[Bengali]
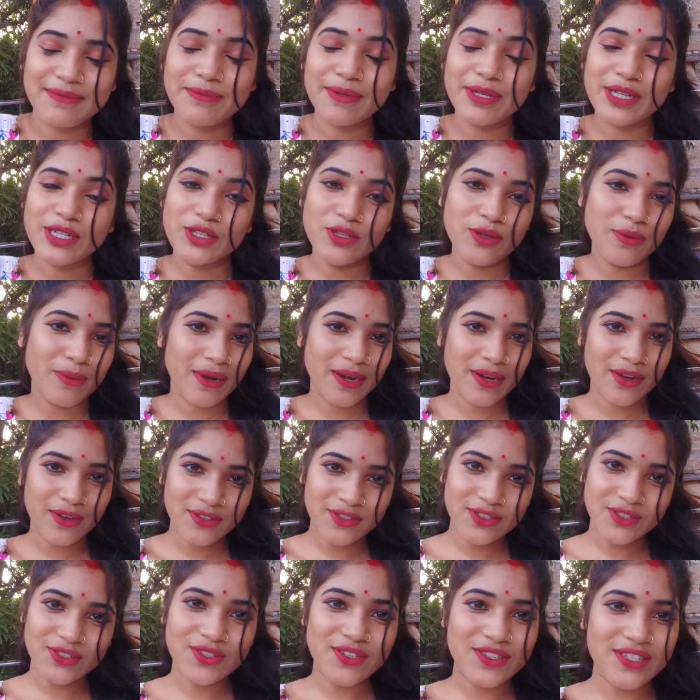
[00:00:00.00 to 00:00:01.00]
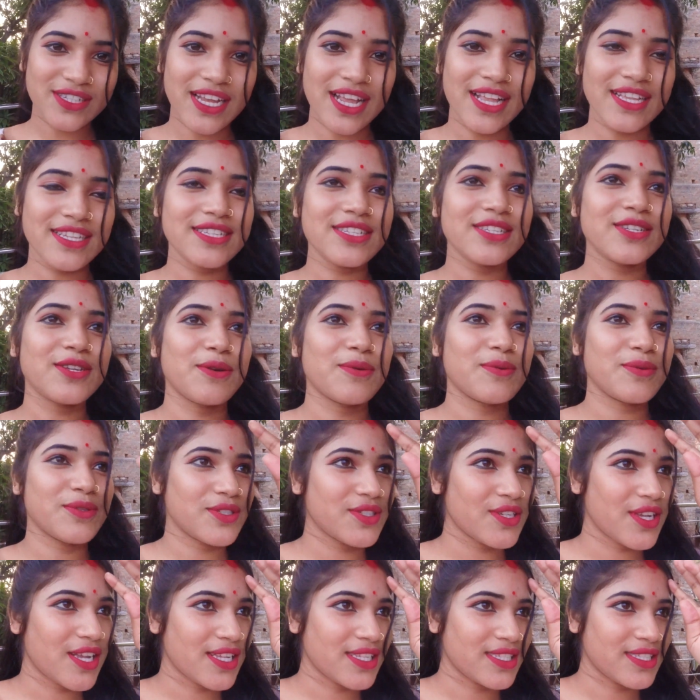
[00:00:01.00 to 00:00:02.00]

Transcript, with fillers: ভিডিও বানানোর জন্য সাজিনি অবশ্য